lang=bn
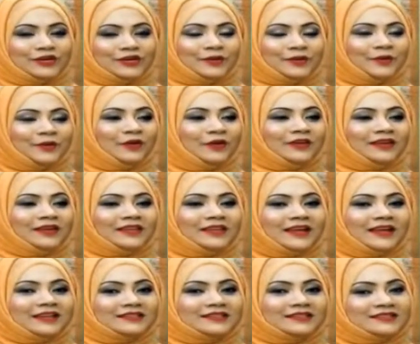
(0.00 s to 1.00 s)
খুশি হবে অনেকে
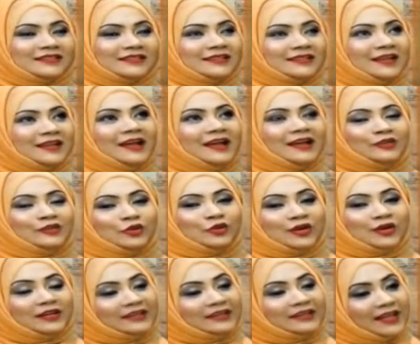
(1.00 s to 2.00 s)
দেখা যায় যে
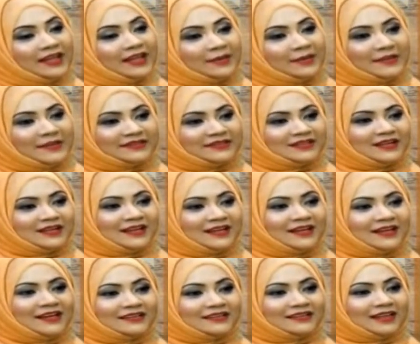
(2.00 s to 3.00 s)
দোকানে দেখে বাচ্চারা
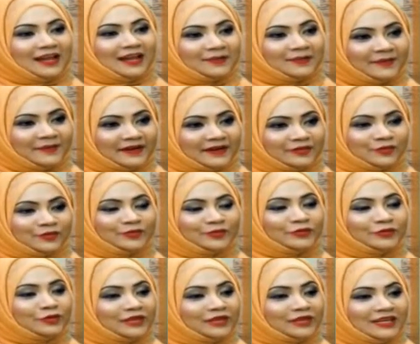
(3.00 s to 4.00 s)
একটা লাল পানীয়
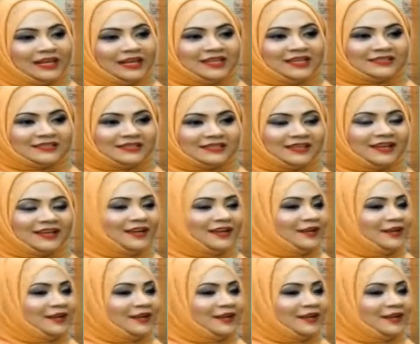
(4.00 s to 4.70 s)
ভিতরে কি আছে